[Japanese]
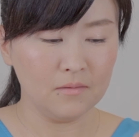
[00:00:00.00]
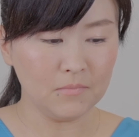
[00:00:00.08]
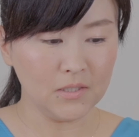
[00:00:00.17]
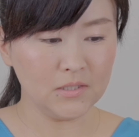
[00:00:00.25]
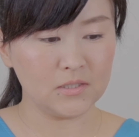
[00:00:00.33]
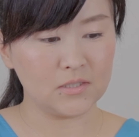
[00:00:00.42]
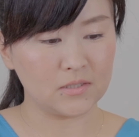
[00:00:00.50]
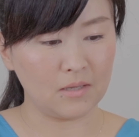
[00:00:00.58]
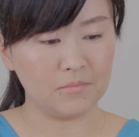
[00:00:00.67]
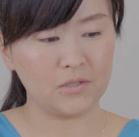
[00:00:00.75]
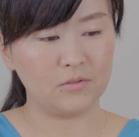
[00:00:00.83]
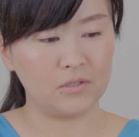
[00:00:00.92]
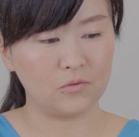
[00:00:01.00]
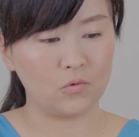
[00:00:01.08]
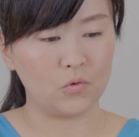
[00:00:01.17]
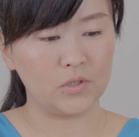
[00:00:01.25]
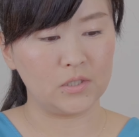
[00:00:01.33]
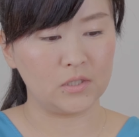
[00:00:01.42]
毎日300円の
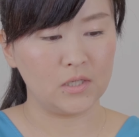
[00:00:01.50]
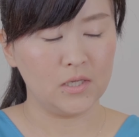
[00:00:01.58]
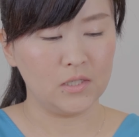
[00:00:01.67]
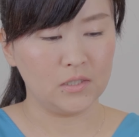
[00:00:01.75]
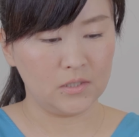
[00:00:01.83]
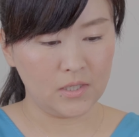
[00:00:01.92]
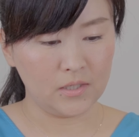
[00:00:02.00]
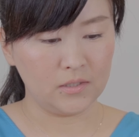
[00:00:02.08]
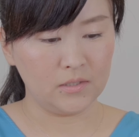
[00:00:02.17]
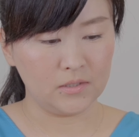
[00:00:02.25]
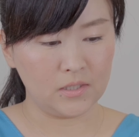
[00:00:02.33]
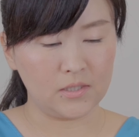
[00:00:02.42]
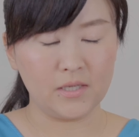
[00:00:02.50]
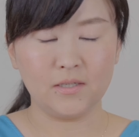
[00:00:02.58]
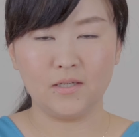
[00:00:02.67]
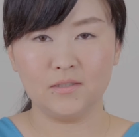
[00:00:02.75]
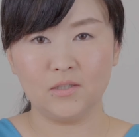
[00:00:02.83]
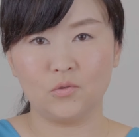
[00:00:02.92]
コーヒーてで年
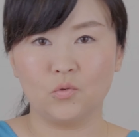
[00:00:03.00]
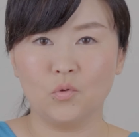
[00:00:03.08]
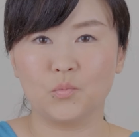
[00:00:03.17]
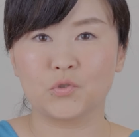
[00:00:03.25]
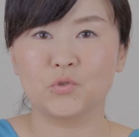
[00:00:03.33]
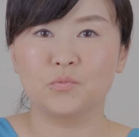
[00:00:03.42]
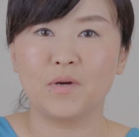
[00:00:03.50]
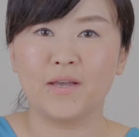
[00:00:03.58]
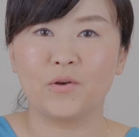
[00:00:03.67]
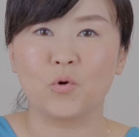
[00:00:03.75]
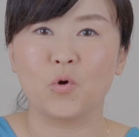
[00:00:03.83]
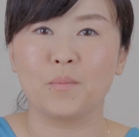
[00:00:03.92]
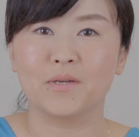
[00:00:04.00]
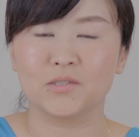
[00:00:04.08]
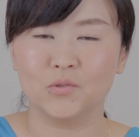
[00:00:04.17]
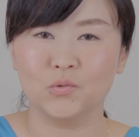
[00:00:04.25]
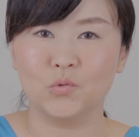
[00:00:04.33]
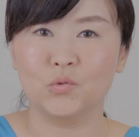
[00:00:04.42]
間だとどうも10万円を超えま
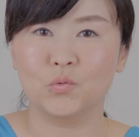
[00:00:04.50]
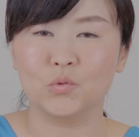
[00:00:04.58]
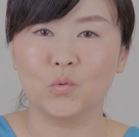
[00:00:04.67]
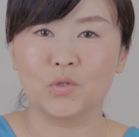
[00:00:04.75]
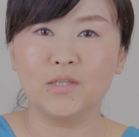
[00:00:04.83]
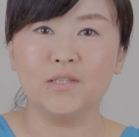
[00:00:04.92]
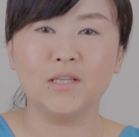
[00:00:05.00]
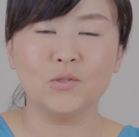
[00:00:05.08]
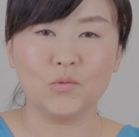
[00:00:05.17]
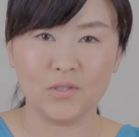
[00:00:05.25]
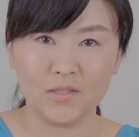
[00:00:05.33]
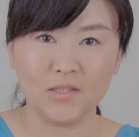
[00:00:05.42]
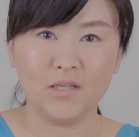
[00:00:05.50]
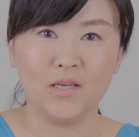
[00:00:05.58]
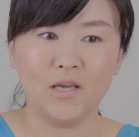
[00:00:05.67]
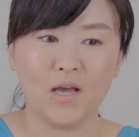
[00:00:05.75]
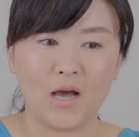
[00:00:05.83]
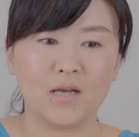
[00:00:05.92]
すよということを聞いた時に
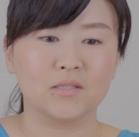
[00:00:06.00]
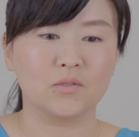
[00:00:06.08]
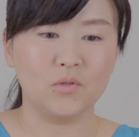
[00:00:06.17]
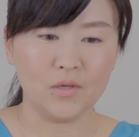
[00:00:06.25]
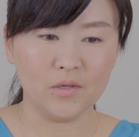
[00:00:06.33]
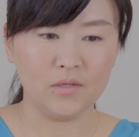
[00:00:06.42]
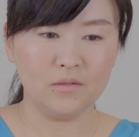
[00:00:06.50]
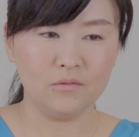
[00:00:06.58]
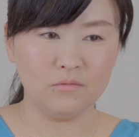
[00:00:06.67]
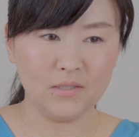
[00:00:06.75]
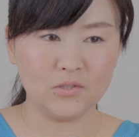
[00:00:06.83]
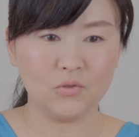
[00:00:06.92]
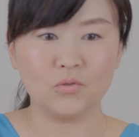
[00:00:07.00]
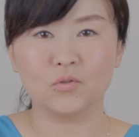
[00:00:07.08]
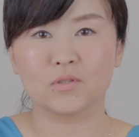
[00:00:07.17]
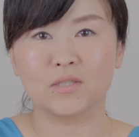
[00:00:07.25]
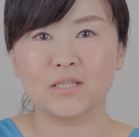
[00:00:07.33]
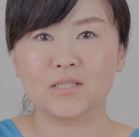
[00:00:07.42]
あそれはちょっ
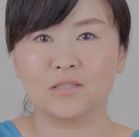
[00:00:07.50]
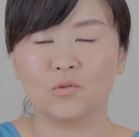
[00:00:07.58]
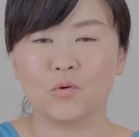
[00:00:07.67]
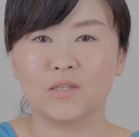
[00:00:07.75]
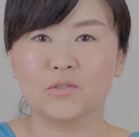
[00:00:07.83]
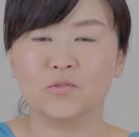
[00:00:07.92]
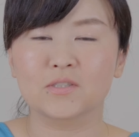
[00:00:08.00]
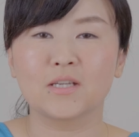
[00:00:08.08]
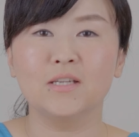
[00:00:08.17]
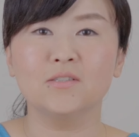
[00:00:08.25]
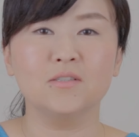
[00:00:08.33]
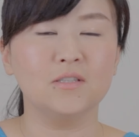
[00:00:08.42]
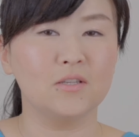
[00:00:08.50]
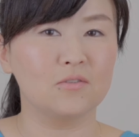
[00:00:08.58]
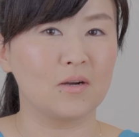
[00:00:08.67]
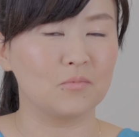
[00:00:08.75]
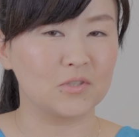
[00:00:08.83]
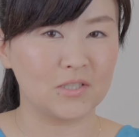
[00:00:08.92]
と確かにお金を使いすぎてる
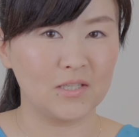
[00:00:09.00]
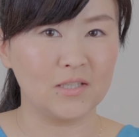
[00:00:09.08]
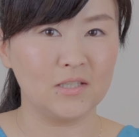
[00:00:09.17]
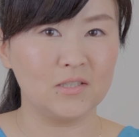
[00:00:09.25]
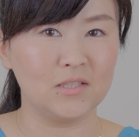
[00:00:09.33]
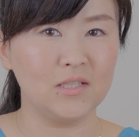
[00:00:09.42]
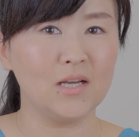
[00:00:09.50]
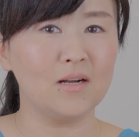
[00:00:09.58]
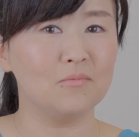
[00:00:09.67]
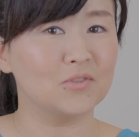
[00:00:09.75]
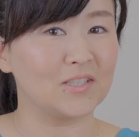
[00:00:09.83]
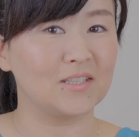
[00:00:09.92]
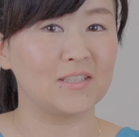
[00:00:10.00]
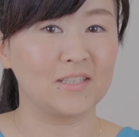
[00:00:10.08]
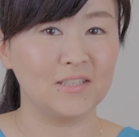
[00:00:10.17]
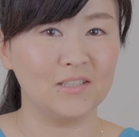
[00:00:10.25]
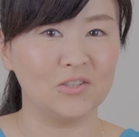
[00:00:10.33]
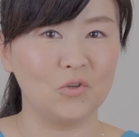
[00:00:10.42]
かもしれない嫌かもしれな
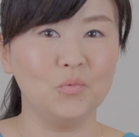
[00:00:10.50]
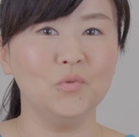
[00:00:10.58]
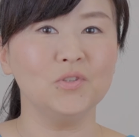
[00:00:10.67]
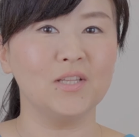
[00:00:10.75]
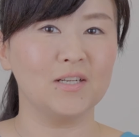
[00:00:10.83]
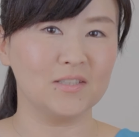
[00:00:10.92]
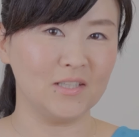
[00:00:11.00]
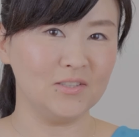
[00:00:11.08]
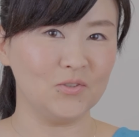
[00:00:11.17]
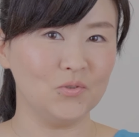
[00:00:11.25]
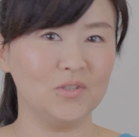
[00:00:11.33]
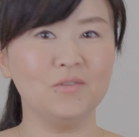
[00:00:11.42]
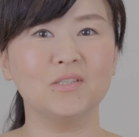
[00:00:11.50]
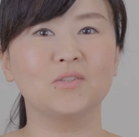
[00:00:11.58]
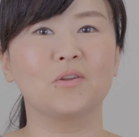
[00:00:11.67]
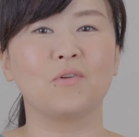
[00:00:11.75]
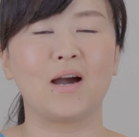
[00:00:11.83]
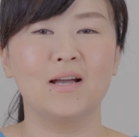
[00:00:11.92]
いなって思った方にとっては
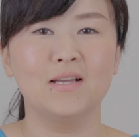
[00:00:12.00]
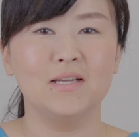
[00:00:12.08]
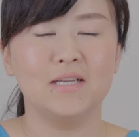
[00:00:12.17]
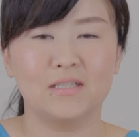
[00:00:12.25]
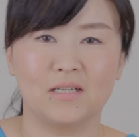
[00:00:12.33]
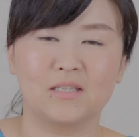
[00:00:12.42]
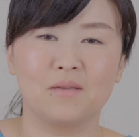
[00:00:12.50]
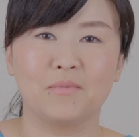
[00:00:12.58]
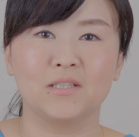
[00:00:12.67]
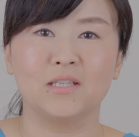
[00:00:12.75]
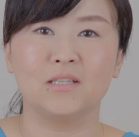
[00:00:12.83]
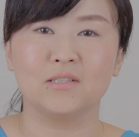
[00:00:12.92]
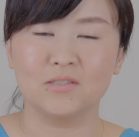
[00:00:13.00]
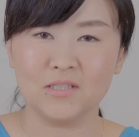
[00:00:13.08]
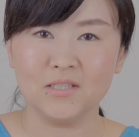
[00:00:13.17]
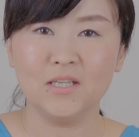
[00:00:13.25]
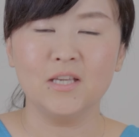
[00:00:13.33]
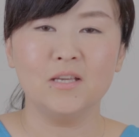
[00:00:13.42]
それはラテマネーです
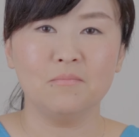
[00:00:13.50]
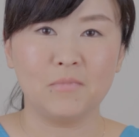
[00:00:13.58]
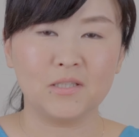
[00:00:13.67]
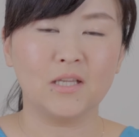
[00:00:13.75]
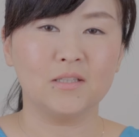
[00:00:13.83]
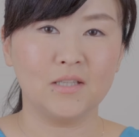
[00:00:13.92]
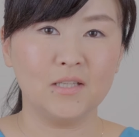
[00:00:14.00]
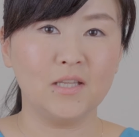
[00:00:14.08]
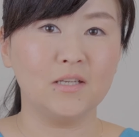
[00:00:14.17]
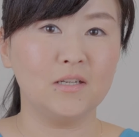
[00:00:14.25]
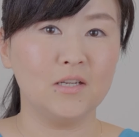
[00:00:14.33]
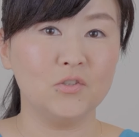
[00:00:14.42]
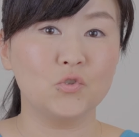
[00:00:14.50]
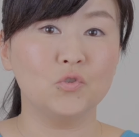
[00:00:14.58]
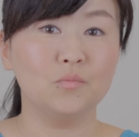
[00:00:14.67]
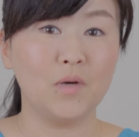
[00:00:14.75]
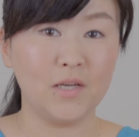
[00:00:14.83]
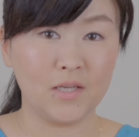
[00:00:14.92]
し、まあ、たった年間
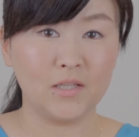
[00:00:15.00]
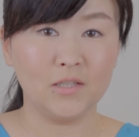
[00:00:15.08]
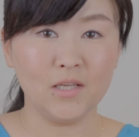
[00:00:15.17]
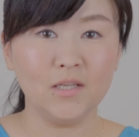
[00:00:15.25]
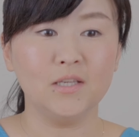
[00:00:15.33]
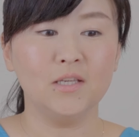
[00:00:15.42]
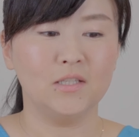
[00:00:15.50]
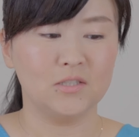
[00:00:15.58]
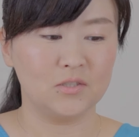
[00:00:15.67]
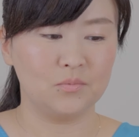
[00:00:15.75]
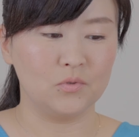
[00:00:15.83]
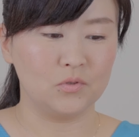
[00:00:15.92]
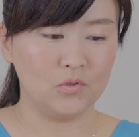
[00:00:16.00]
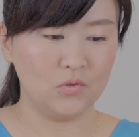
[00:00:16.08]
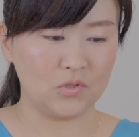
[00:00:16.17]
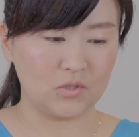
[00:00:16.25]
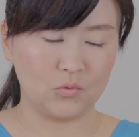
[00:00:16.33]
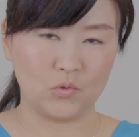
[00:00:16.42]
10万円で自分
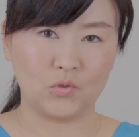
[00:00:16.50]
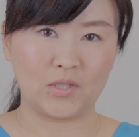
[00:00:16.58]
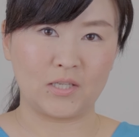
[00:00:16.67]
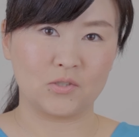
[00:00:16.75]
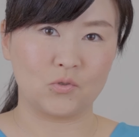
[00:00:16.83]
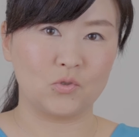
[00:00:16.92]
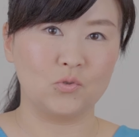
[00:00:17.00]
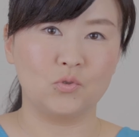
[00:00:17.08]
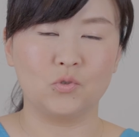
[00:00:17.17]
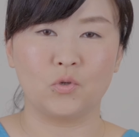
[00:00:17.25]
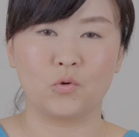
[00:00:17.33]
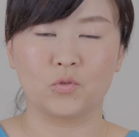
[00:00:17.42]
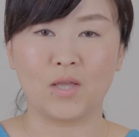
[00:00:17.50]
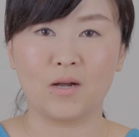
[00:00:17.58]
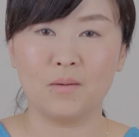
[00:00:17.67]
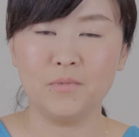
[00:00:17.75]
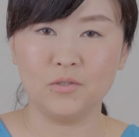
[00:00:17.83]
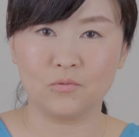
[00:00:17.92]
の仕事に対する集中力を
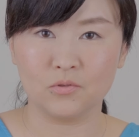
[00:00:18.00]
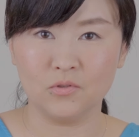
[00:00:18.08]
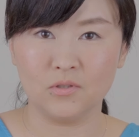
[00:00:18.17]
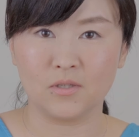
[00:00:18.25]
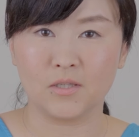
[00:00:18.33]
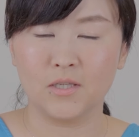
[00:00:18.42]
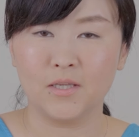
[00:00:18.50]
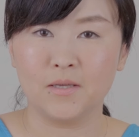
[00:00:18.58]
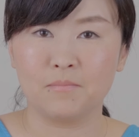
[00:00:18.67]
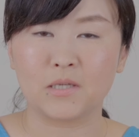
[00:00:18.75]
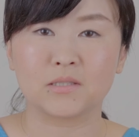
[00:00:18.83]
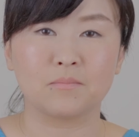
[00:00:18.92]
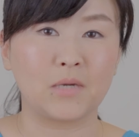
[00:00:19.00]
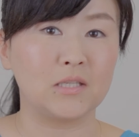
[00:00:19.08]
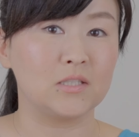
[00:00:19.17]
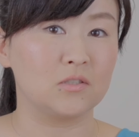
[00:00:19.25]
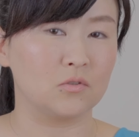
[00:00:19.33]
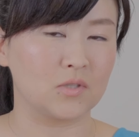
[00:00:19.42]
高めることに、まあ、
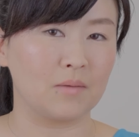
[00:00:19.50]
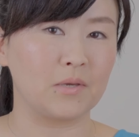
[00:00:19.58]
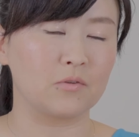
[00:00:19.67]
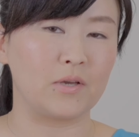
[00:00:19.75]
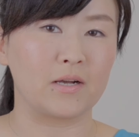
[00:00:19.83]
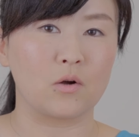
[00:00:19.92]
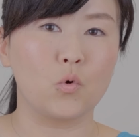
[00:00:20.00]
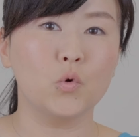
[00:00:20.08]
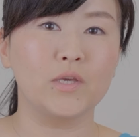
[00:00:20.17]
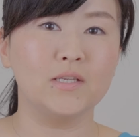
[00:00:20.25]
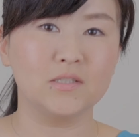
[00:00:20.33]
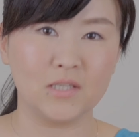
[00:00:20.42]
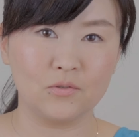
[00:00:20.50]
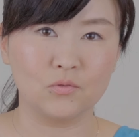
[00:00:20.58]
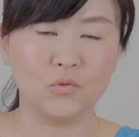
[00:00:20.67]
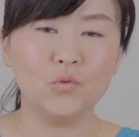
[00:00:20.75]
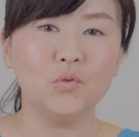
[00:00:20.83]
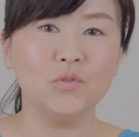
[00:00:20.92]
毎日の300円が貢献して
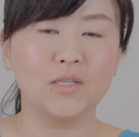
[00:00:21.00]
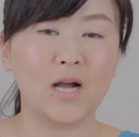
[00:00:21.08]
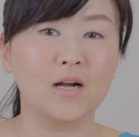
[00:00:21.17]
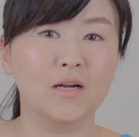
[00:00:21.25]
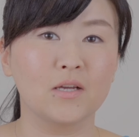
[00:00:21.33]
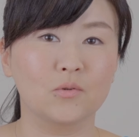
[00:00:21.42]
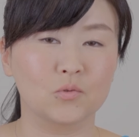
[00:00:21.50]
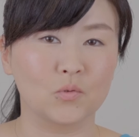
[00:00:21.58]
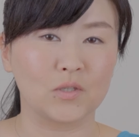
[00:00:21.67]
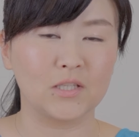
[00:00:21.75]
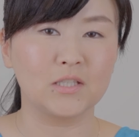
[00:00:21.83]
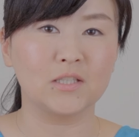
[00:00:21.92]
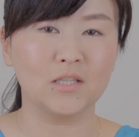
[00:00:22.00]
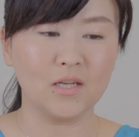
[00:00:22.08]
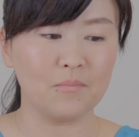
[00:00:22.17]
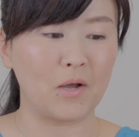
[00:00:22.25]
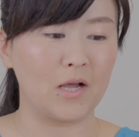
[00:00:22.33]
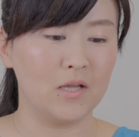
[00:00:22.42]
るというふうに考えることができた
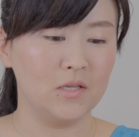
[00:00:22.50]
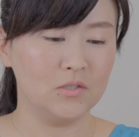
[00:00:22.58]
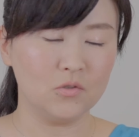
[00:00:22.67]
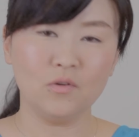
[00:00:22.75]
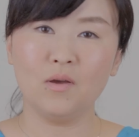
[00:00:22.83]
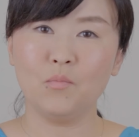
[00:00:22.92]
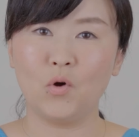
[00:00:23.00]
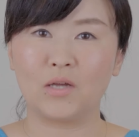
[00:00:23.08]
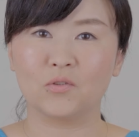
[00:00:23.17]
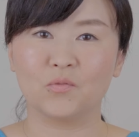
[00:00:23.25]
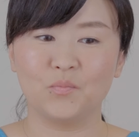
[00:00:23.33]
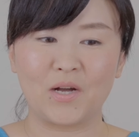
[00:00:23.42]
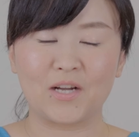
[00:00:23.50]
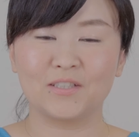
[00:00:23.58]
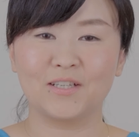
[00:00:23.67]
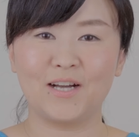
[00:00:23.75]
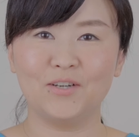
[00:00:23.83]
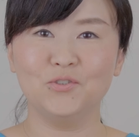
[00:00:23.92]
ならばそれはもうあの、ま
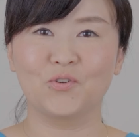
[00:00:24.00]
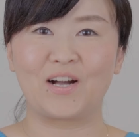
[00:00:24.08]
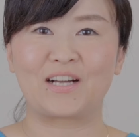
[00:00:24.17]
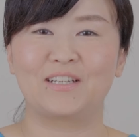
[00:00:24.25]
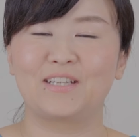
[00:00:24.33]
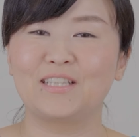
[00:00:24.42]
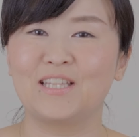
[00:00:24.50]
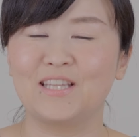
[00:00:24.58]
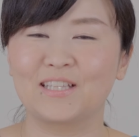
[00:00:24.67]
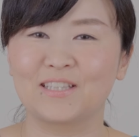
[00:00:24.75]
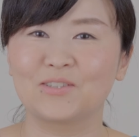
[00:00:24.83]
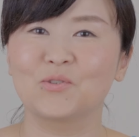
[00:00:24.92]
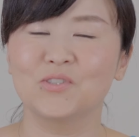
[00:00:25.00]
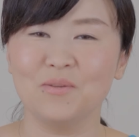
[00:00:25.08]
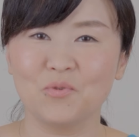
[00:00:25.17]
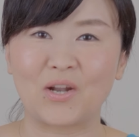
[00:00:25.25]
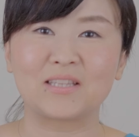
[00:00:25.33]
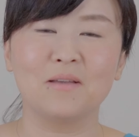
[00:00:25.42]
あ、買うのがラテだったとし
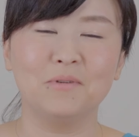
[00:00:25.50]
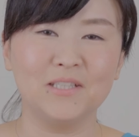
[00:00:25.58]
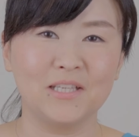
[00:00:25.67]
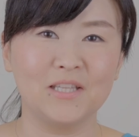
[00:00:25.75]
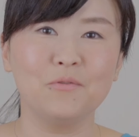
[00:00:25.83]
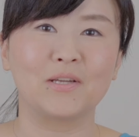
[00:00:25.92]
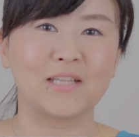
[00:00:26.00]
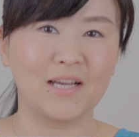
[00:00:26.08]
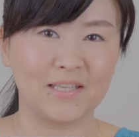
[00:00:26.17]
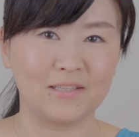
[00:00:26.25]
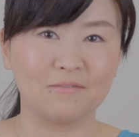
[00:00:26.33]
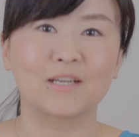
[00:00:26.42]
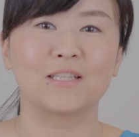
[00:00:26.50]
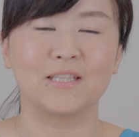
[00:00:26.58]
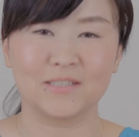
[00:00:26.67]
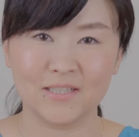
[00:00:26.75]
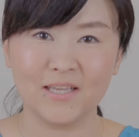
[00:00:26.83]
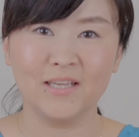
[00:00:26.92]
てもラテマネーではないわけ
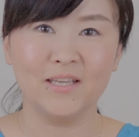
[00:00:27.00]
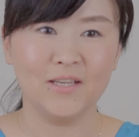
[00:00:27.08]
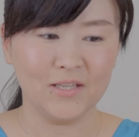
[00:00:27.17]
ですね。